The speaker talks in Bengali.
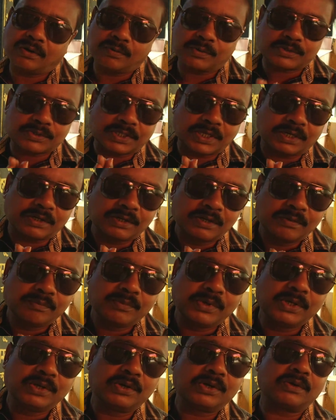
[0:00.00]
নমস্কার
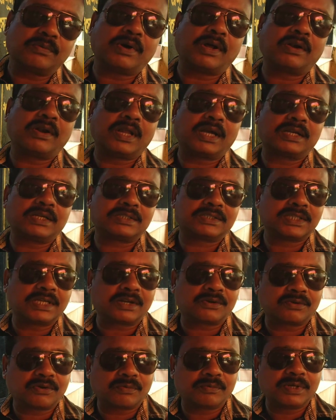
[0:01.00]
ভিডিওটি ভালো লাগলে
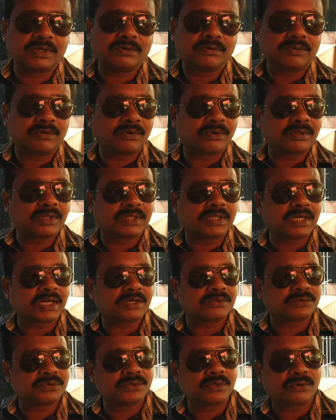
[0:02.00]
শেয়ার করবেন অন্যদের
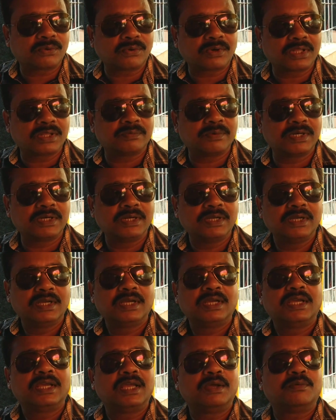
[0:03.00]
দেখার সুযোগ করে দেবেন
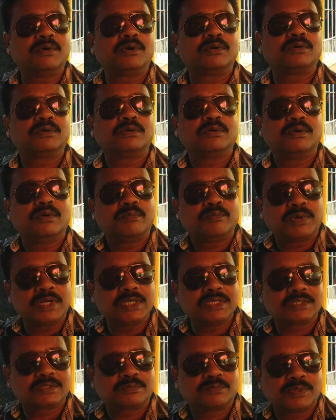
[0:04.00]
এবং
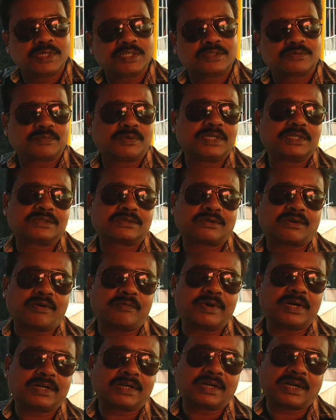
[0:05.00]
প্লিজ প্লিজ প্লিজ
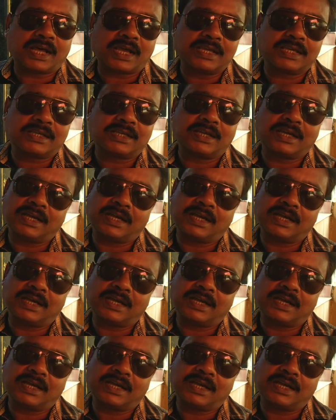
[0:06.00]
কমেন্ট লাইক